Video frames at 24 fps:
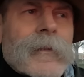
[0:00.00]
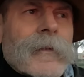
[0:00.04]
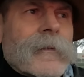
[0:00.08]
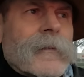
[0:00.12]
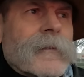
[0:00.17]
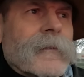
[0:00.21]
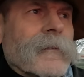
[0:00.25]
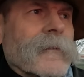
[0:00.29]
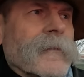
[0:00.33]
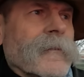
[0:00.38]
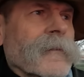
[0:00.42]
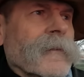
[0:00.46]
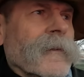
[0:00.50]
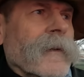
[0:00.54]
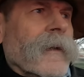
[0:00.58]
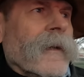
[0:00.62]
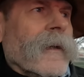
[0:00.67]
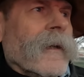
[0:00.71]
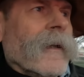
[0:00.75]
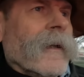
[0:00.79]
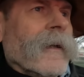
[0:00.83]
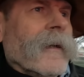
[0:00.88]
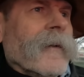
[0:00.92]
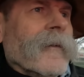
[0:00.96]
bo
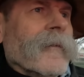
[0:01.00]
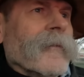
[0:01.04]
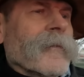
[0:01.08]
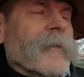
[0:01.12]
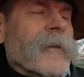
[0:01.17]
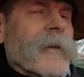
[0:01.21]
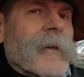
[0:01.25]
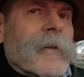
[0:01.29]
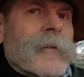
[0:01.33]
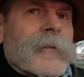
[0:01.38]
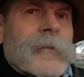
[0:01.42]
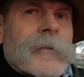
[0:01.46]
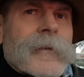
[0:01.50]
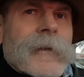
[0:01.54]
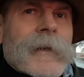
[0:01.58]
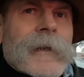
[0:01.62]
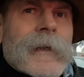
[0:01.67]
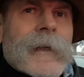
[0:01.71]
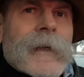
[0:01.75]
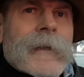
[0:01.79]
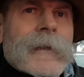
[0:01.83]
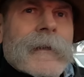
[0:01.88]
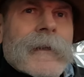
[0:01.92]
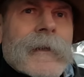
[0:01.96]
w niektórych
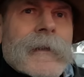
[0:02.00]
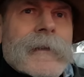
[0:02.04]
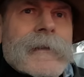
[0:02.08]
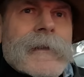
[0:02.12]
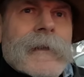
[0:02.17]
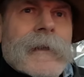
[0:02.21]
latach